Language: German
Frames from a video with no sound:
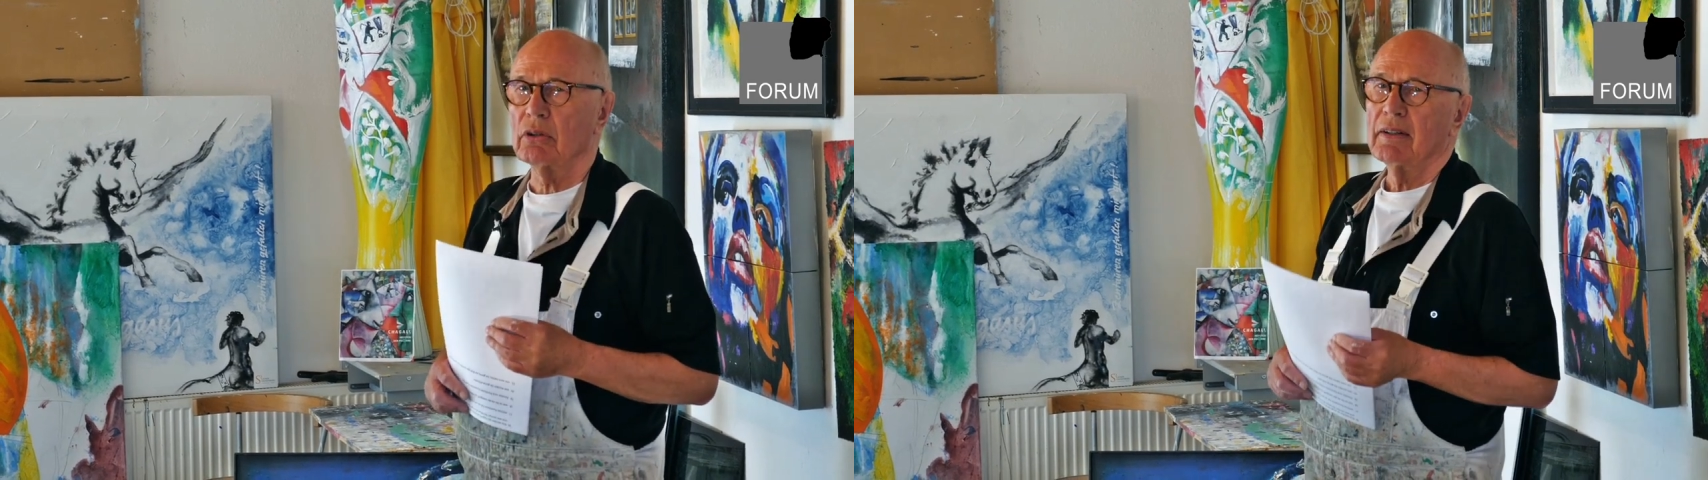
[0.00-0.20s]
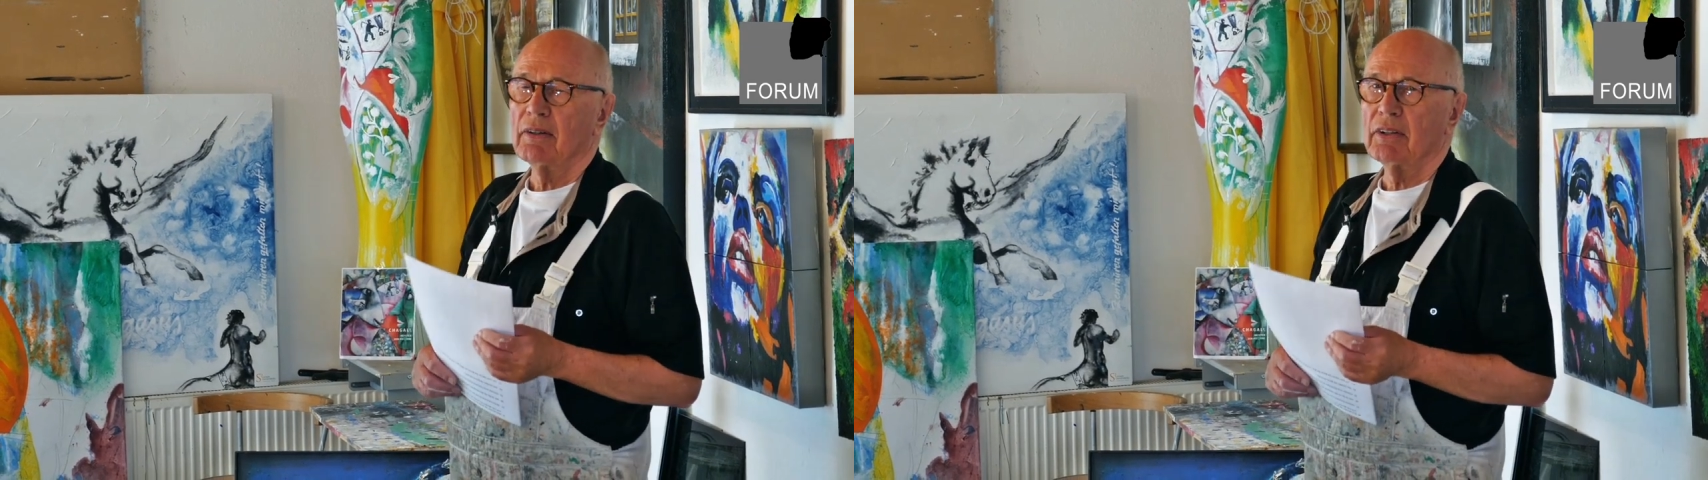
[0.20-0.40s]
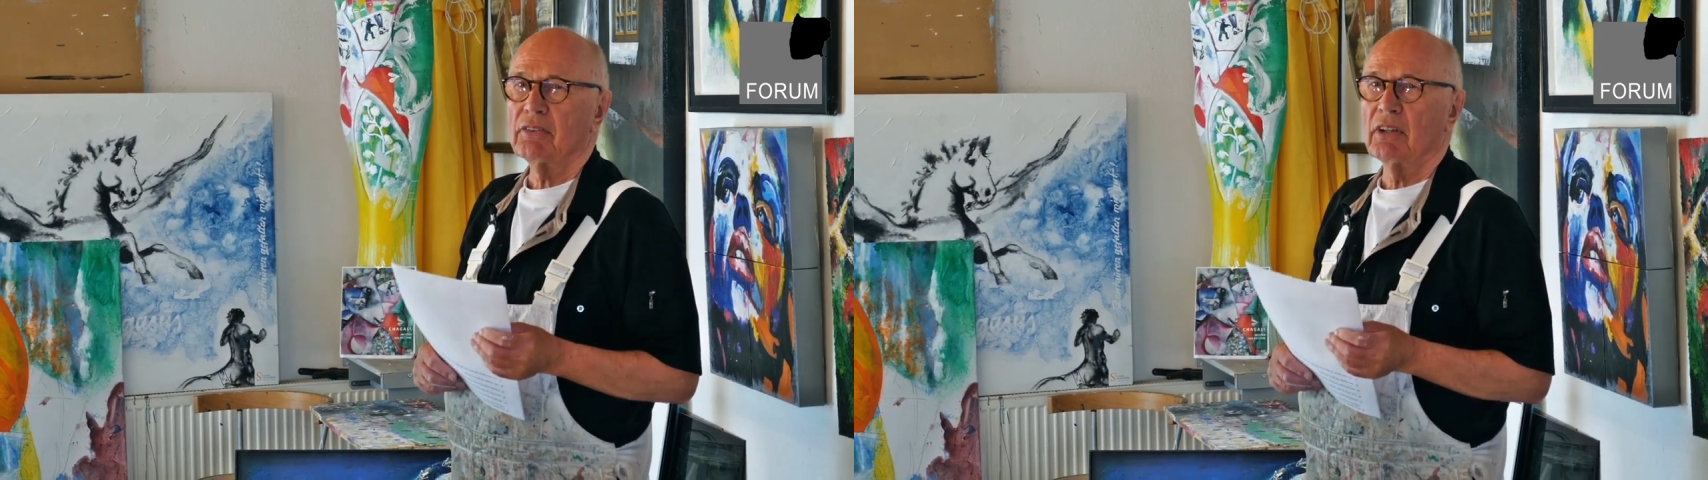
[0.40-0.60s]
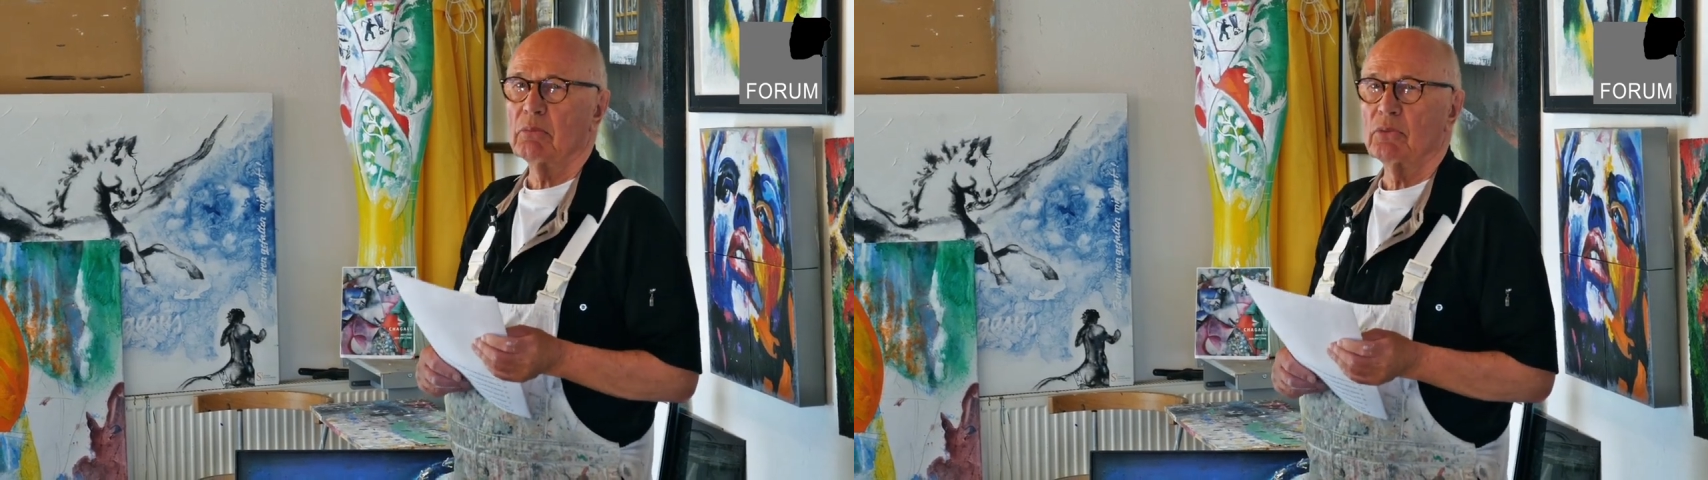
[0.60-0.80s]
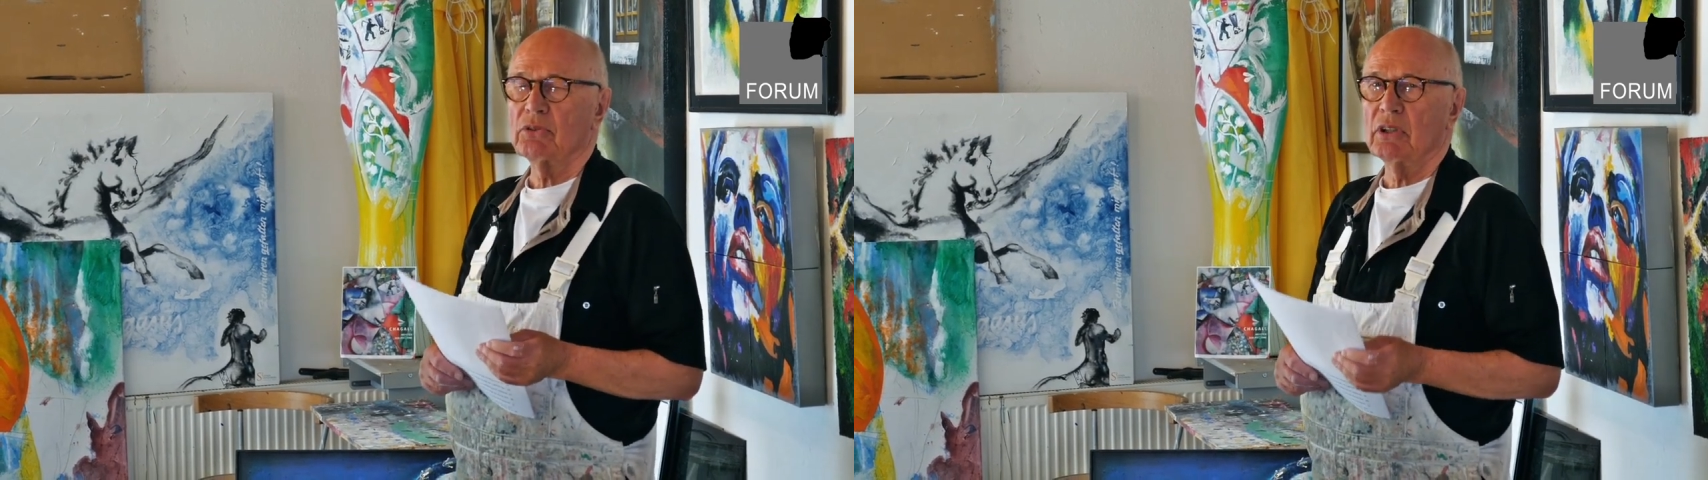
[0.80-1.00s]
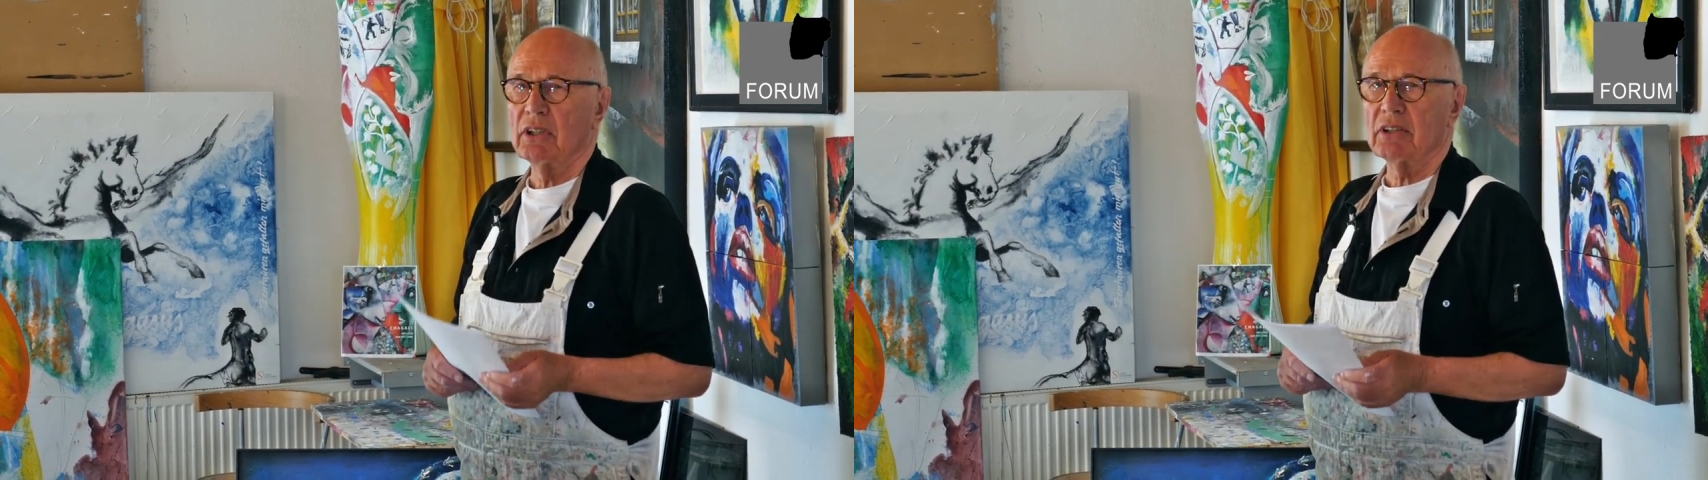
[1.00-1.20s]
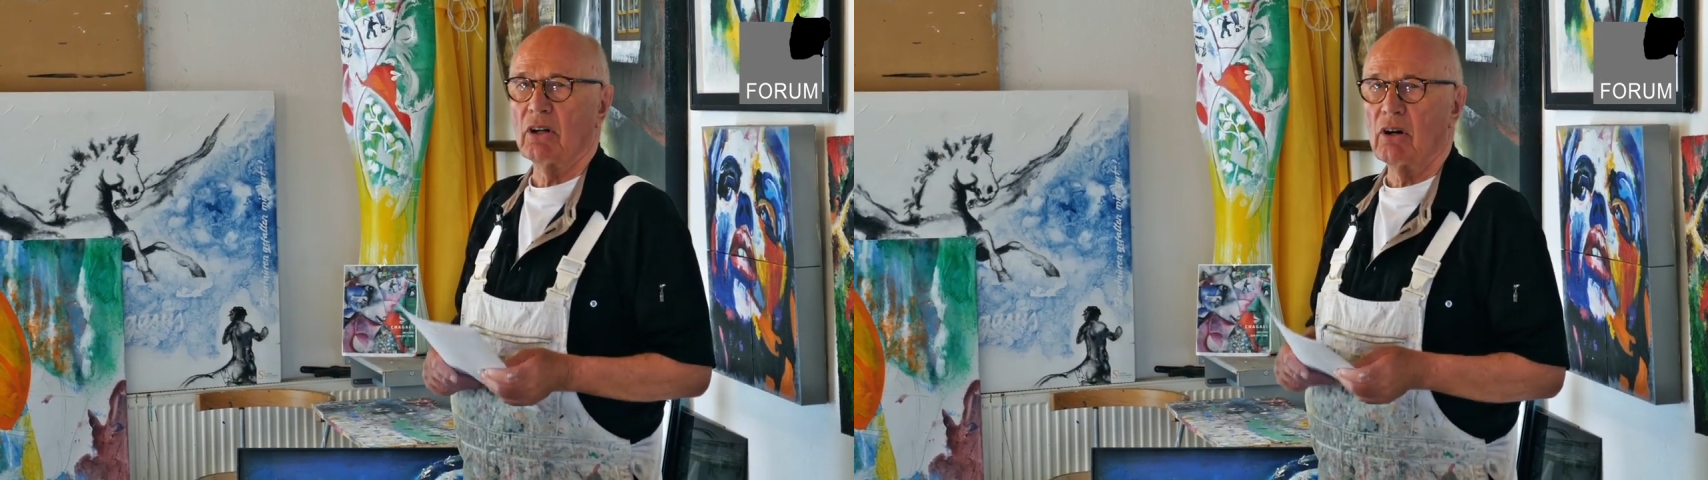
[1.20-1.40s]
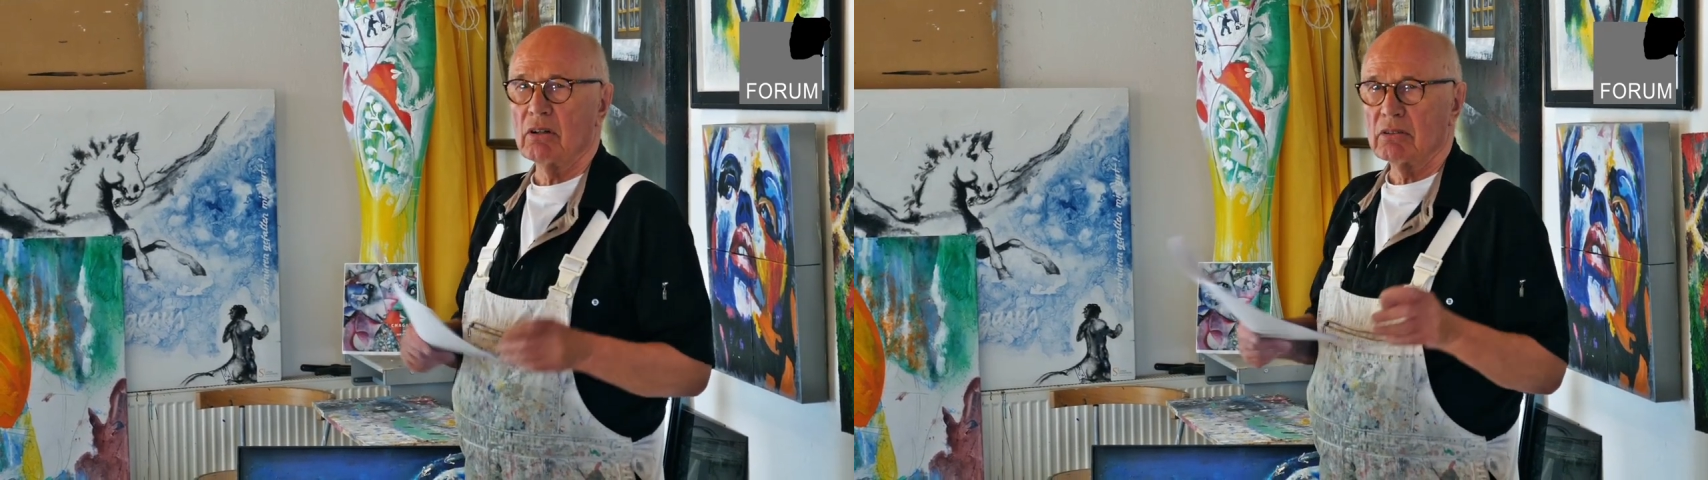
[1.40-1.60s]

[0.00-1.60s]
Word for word: Und deswegen muss ich das auch